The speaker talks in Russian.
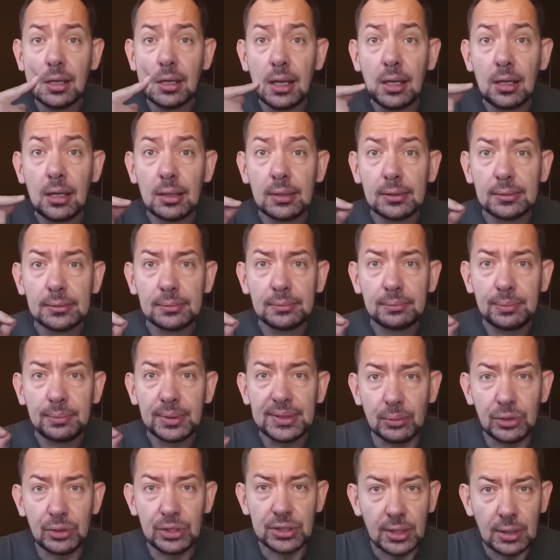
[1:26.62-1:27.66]
А,
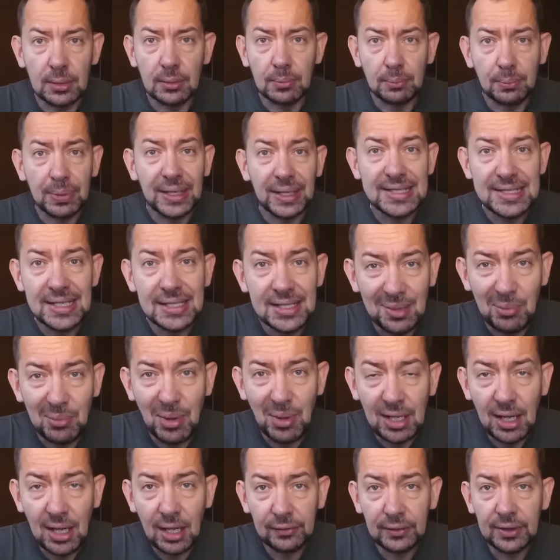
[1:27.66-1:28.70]
потому что просить
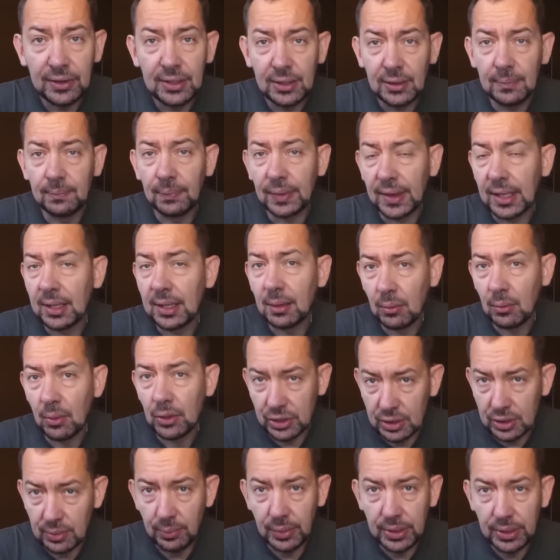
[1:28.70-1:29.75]
томогавки, э,
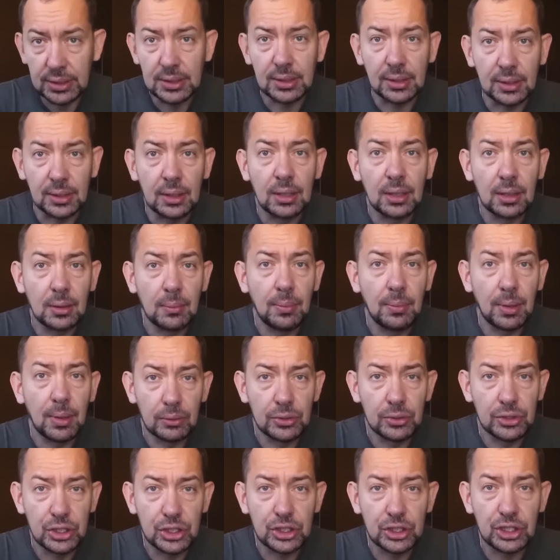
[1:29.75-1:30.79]
может быть, а,
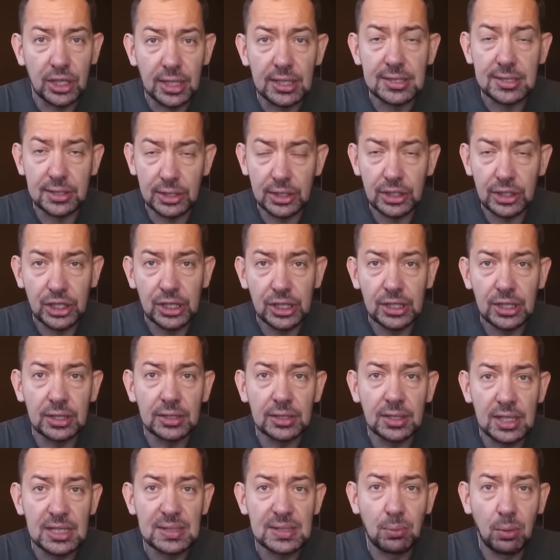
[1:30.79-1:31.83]
получишь
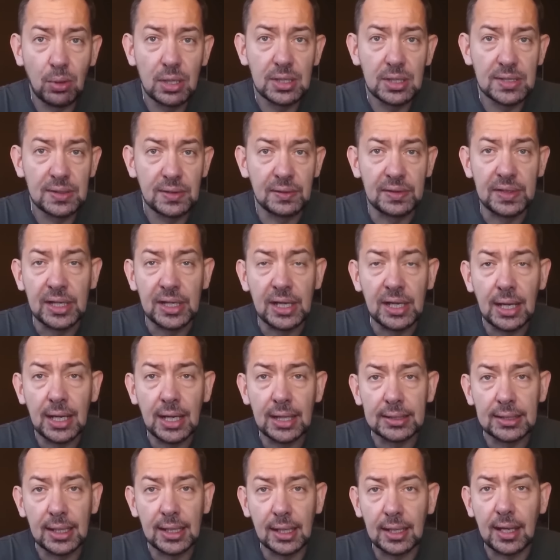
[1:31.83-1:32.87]
разрешение на использование
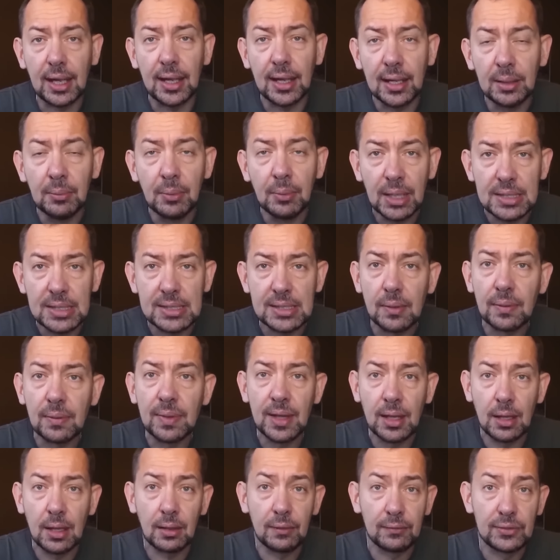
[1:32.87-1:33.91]
атак МС
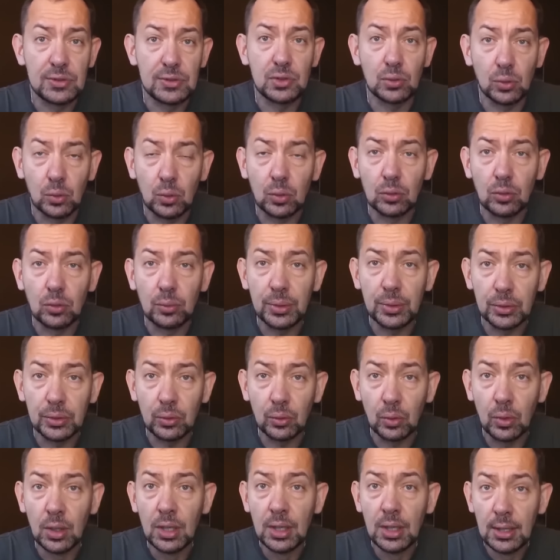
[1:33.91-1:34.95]
на всю
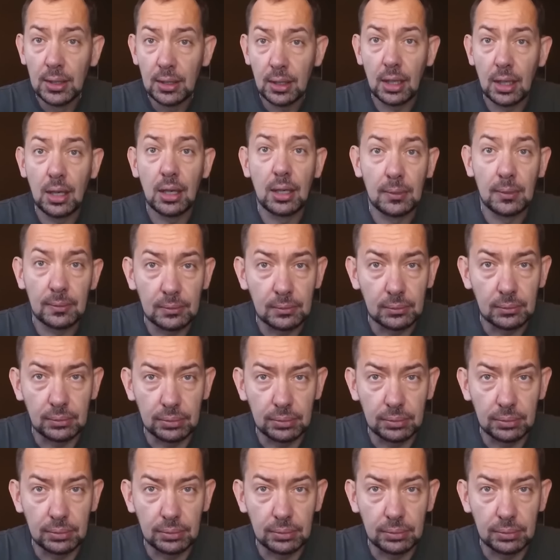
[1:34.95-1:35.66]
глубину, а,